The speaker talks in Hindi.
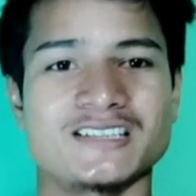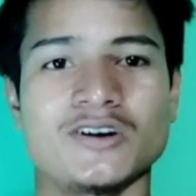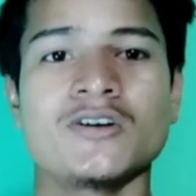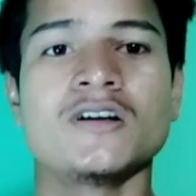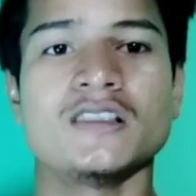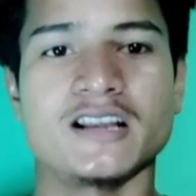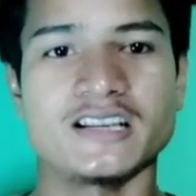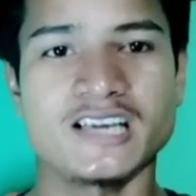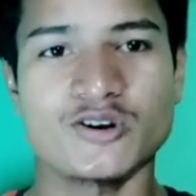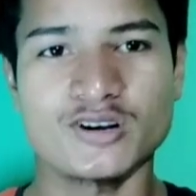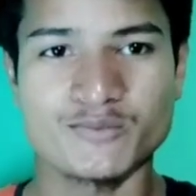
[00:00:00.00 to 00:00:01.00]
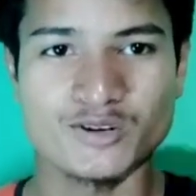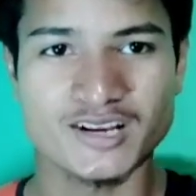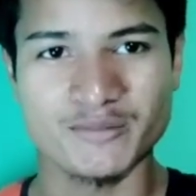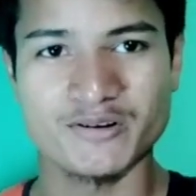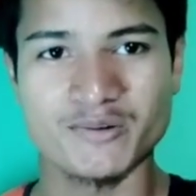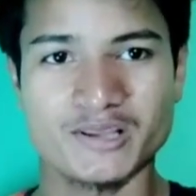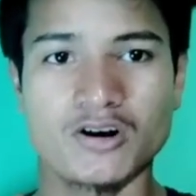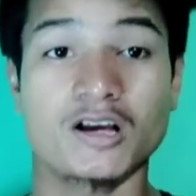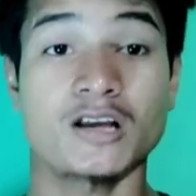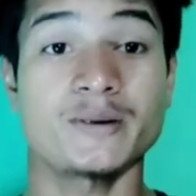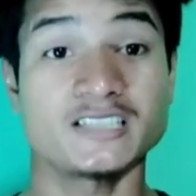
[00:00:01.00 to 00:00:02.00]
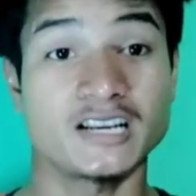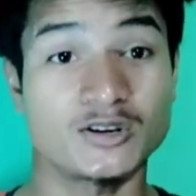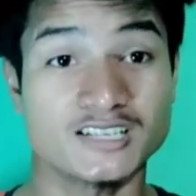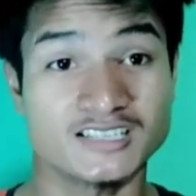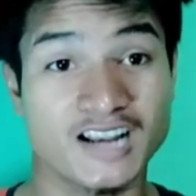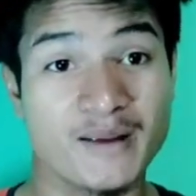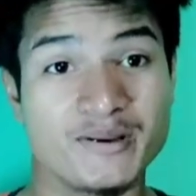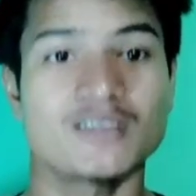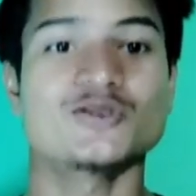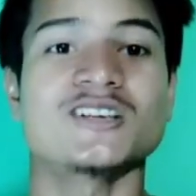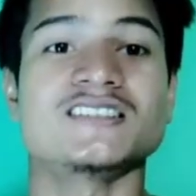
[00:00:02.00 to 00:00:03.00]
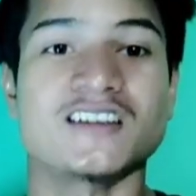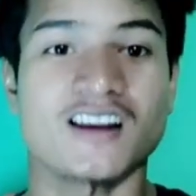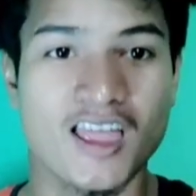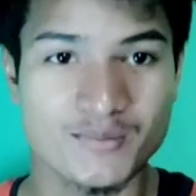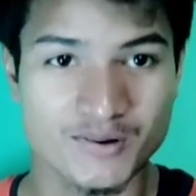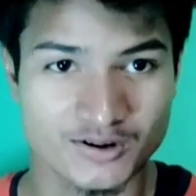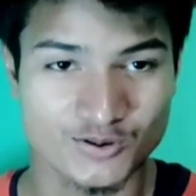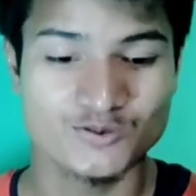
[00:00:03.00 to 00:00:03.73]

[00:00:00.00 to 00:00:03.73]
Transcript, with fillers: के साथ जाओ देखने जा रहे हो कि नहीं मुझे कमेंट में बताओ और अगर मेरे चैनल को सब्सक्राइब नहीं किया तो सब्सक्राइब कर